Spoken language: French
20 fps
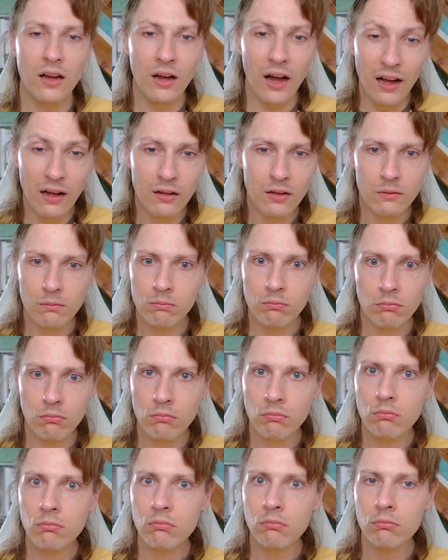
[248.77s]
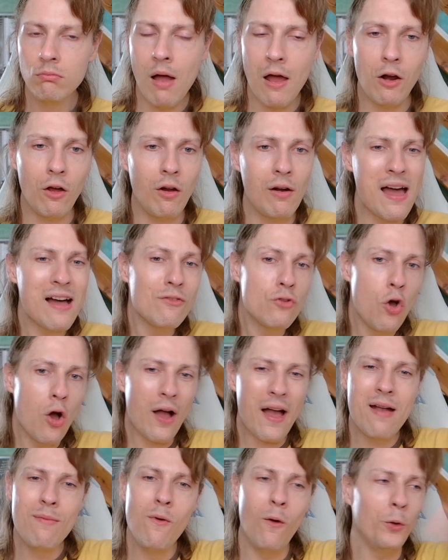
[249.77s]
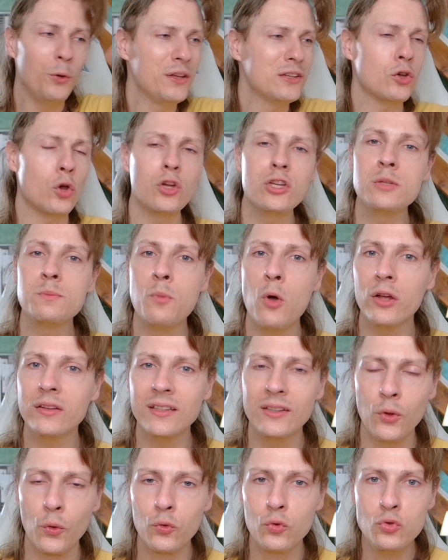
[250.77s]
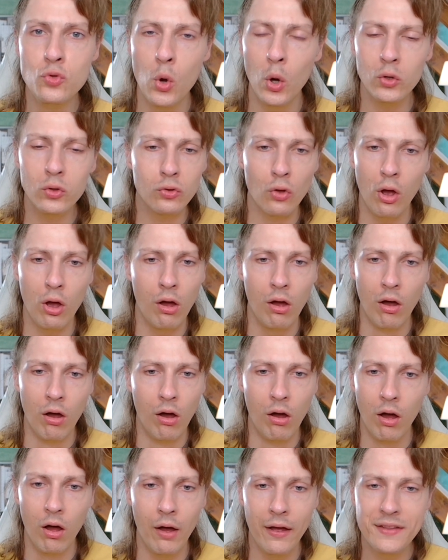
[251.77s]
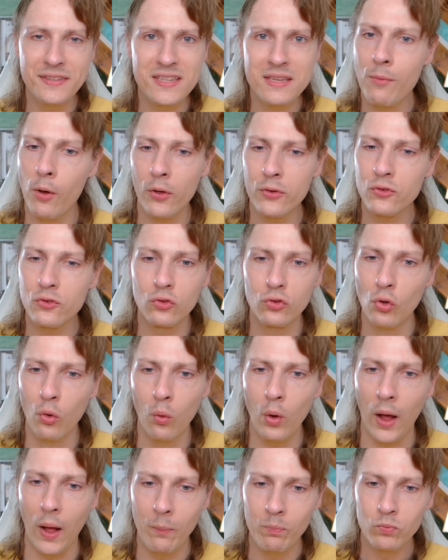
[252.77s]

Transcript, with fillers: Oh Mais alors là, vraiment, on est transporté dans une autre euh, dimension.